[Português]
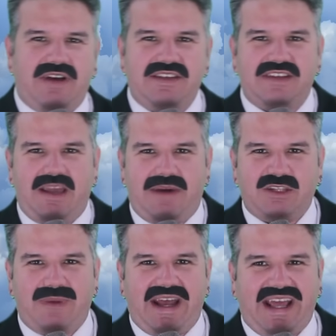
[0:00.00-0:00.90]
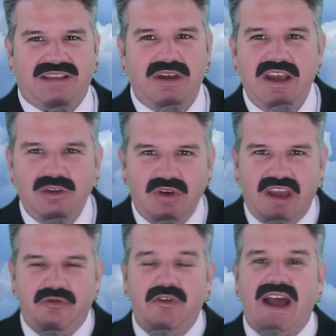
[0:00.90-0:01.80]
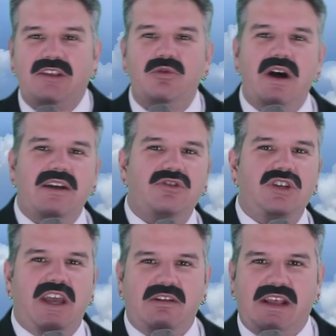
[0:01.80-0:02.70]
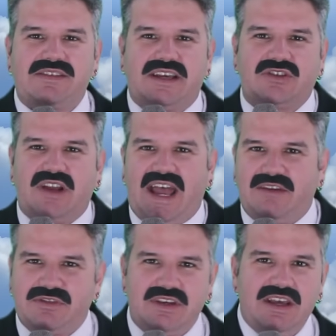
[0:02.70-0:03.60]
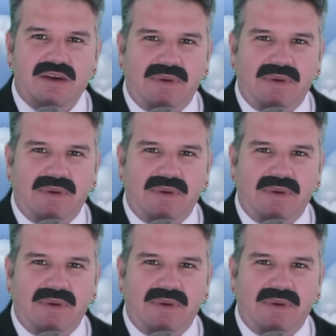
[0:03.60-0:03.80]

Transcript: vai sair mais barato do que ficar doando dinheiro nessas lives